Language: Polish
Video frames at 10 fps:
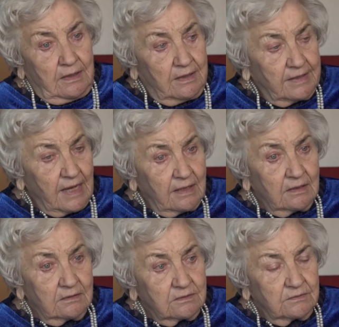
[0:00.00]

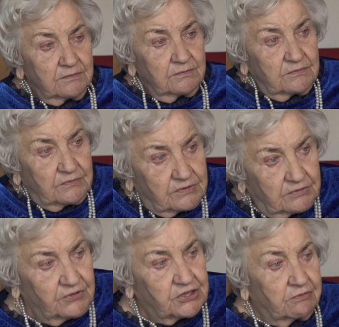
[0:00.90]
Ja e,
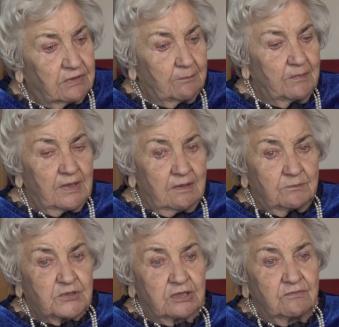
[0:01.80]
chwyciłam
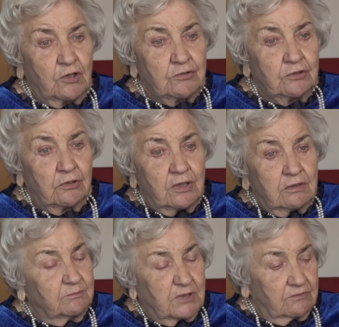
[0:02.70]
przed wojną,
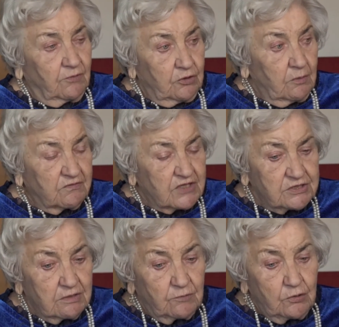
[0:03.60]
przed wojną i w
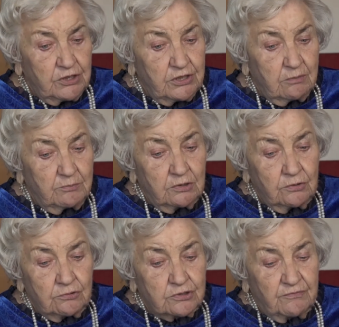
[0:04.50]
czasie wojny nie było
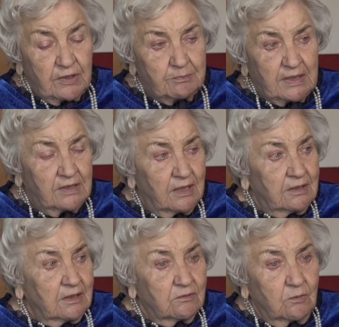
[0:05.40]
już, wie pan,
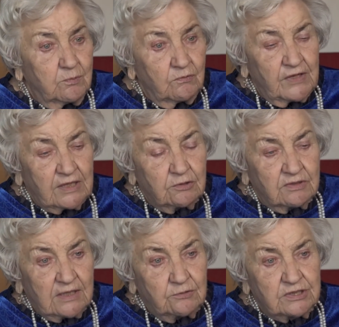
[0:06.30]
obuwia, to
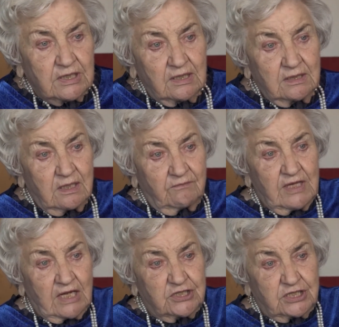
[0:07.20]
tatuś takie
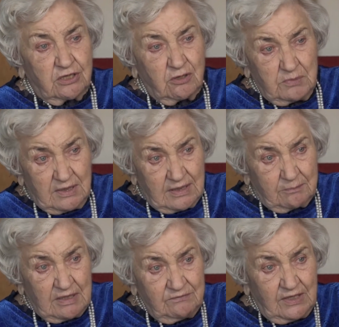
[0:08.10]
drewniaczki robił, jak
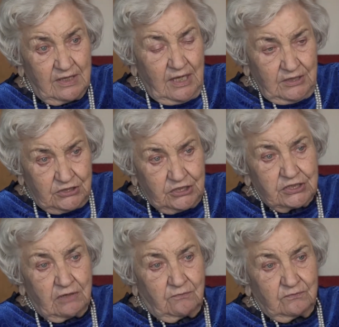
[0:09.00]
pan wie, i
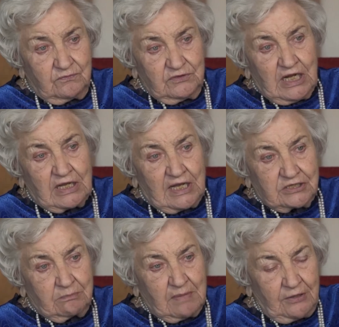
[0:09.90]
dzisiaj
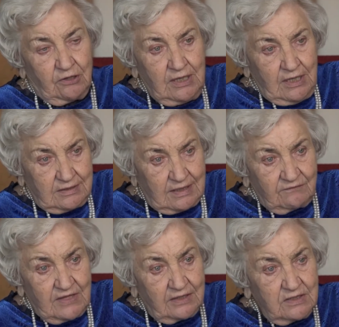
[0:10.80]
lekarze mają
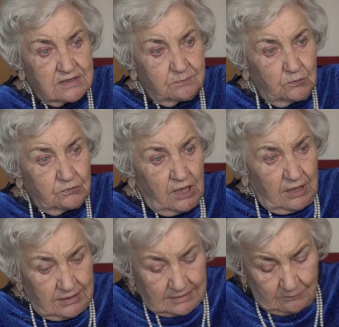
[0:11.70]
drewniany spód
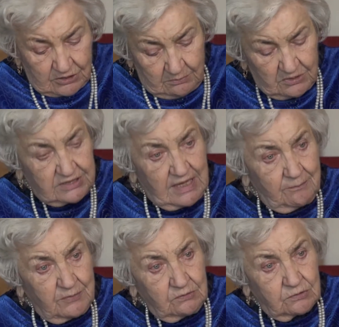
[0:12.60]
i tam czymś
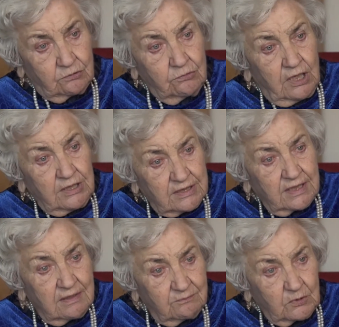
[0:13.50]
nabił tu,
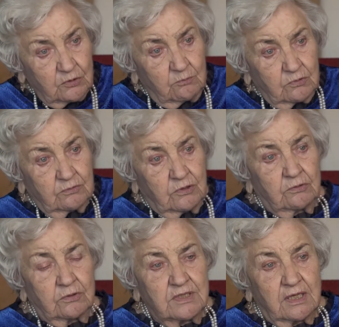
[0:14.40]
takie po domku
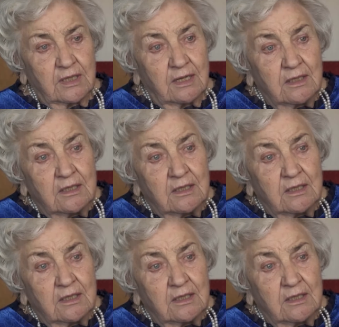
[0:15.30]
dochodzenia.